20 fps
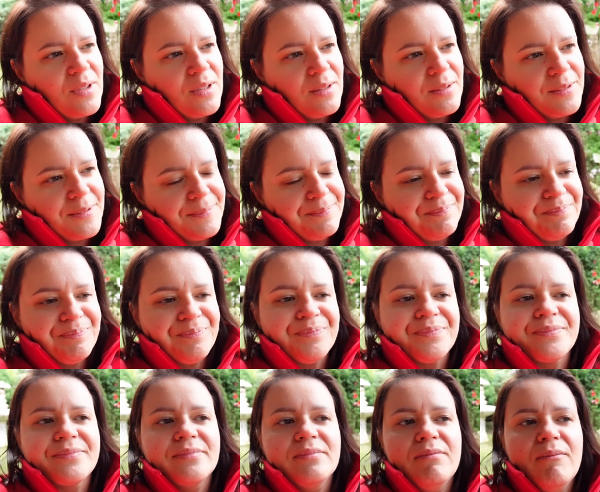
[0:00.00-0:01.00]
E,
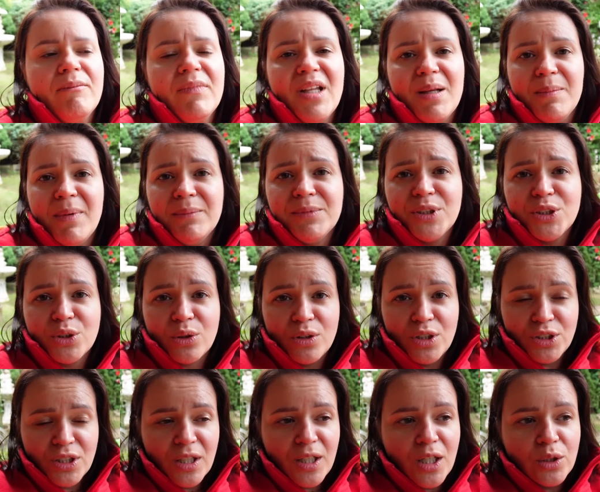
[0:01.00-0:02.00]
Mam też
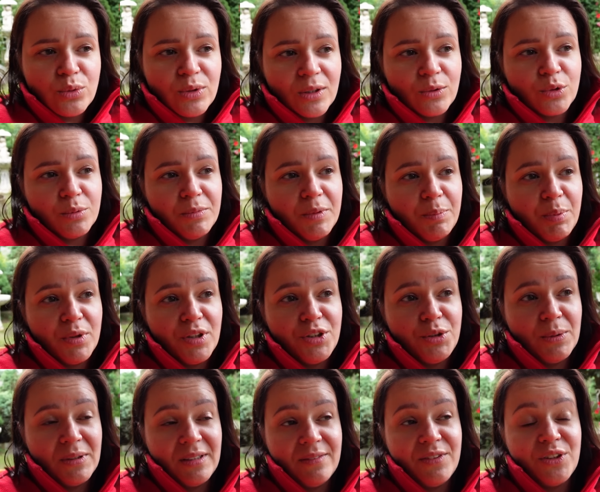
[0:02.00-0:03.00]
koleżankę, która już mi
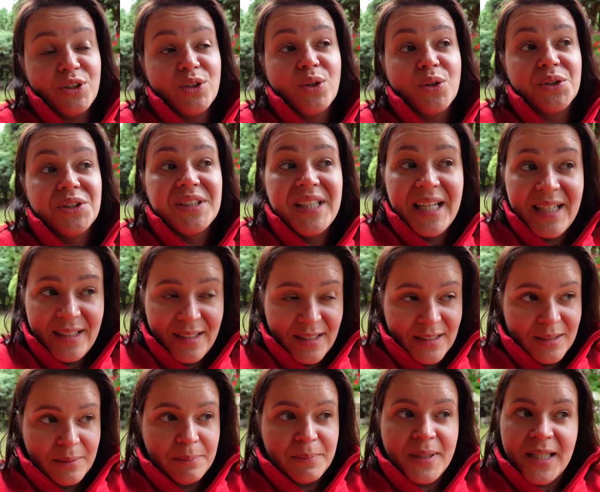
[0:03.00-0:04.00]
poleciła nawet
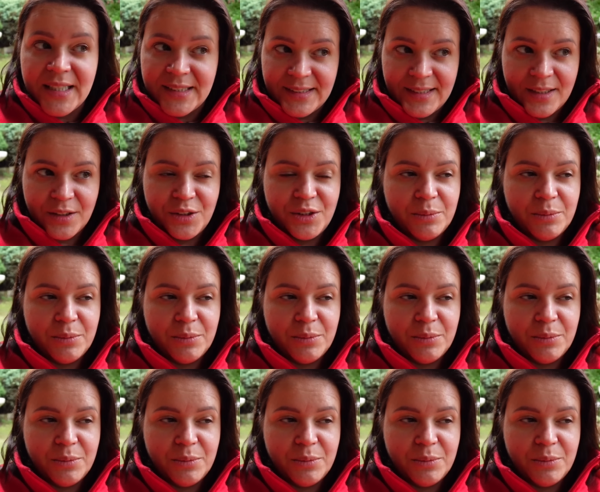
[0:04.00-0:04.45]
hotele i miejsca,